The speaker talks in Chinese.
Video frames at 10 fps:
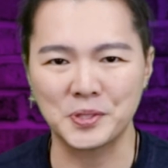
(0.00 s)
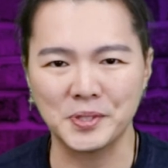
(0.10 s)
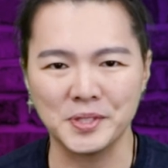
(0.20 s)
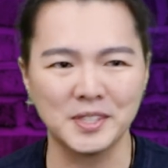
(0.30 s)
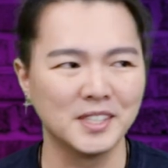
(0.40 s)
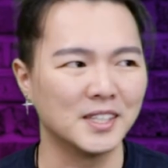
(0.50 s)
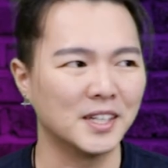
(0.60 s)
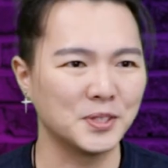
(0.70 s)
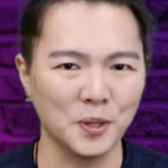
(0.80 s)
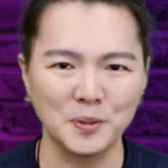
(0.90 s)
事，
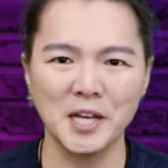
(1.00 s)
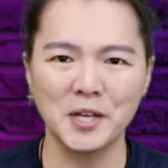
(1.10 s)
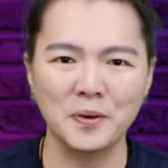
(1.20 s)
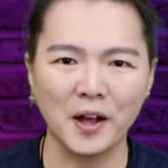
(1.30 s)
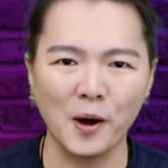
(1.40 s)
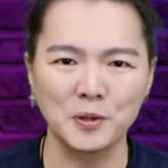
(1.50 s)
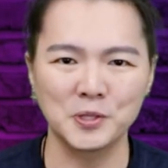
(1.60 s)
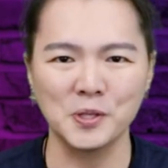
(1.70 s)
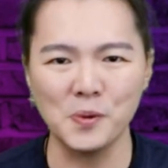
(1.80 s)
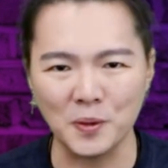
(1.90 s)
呃，油价又高，
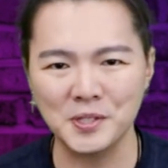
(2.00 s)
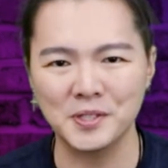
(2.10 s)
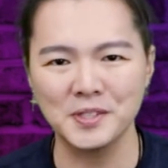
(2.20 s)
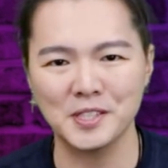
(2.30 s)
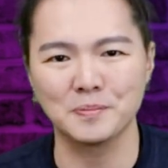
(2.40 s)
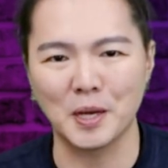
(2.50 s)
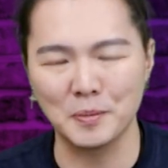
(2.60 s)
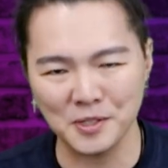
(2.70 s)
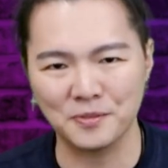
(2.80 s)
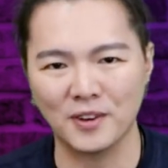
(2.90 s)
生活吃紧，买
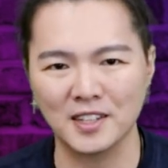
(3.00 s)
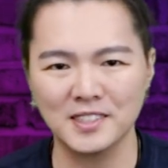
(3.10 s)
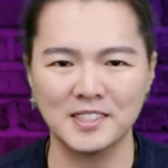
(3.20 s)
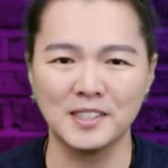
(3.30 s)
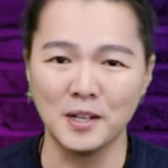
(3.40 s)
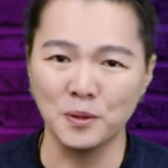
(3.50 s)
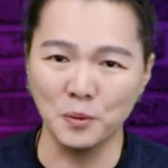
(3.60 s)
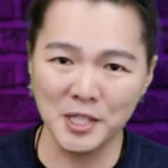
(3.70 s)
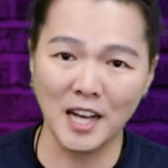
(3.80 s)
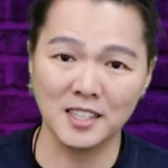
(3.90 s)
不起房子，
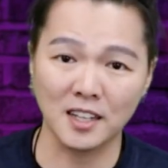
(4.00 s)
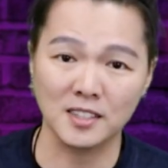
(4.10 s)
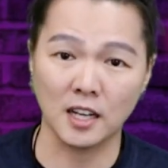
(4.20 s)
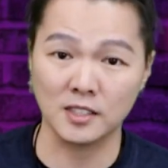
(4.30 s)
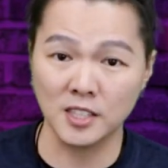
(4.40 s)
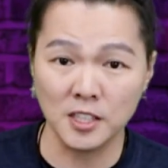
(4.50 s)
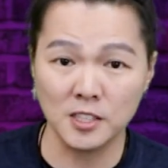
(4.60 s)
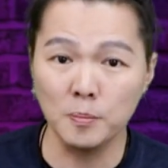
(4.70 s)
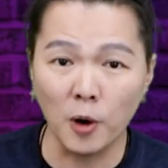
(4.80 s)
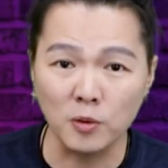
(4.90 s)
物价上涨，战
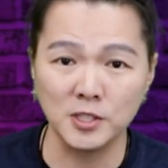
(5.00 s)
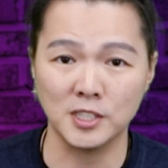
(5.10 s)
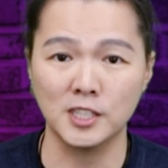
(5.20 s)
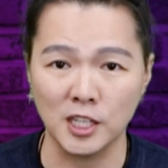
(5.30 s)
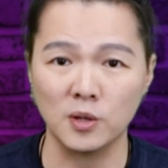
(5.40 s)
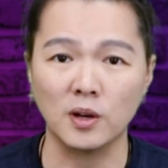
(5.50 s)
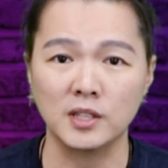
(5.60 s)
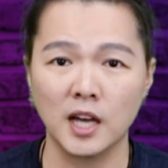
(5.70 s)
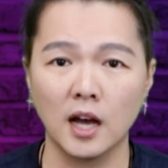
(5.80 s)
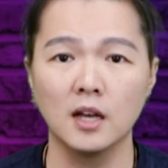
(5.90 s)
争抨击的情
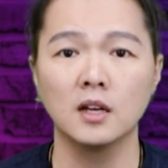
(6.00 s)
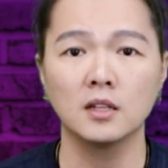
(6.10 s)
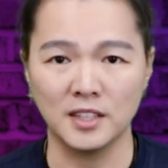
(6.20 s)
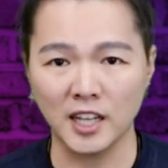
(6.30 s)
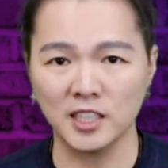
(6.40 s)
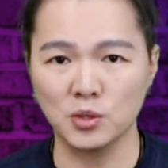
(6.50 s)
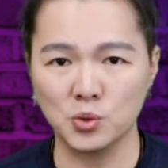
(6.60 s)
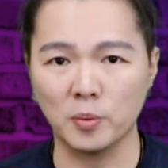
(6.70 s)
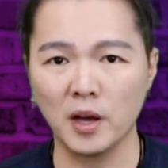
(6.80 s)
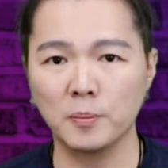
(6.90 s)
况下，能看到
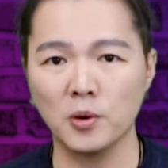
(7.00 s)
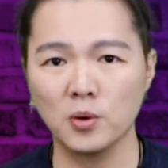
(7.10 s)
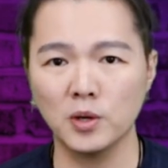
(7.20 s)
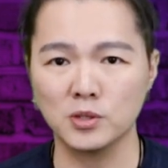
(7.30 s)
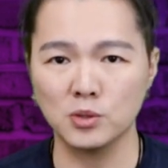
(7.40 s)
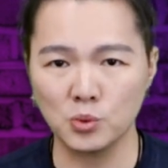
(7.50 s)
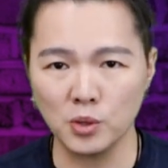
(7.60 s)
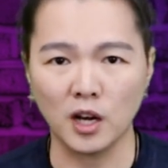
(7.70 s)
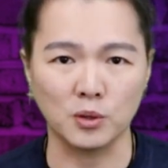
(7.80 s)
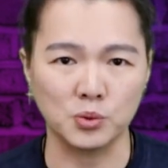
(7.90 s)
左派崩溃是
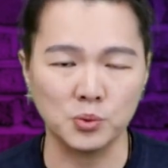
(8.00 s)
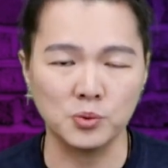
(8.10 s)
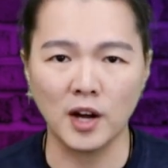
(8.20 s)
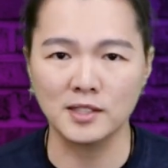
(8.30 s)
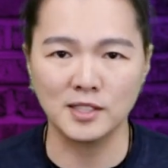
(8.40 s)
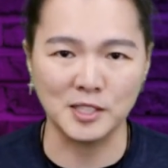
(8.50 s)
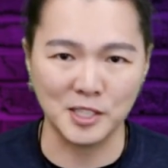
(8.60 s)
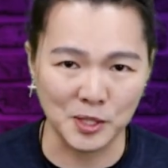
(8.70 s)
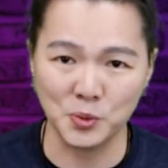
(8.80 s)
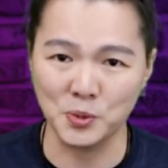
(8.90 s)
最好抒发自己
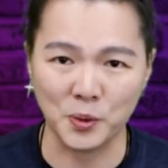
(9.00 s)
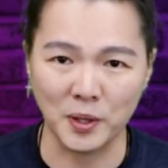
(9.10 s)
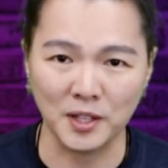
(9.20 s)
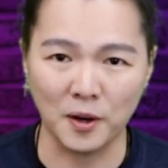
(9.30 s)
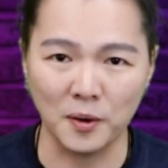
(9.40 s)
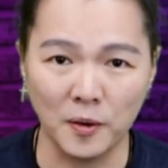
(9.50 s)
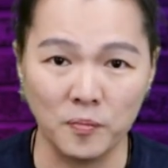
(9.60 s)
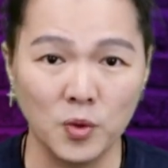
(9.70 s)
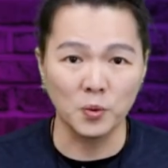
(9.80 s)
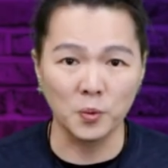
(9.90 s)
情绪的管道了。
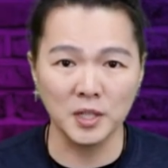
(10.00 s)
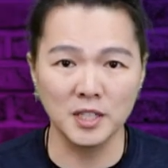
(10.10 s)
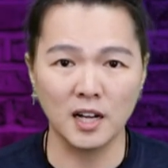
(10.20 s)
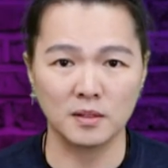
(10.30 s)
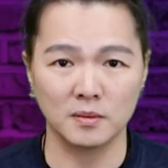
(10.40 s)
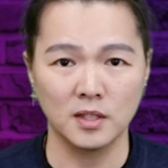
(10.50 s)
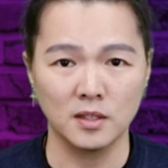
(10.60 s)
为了让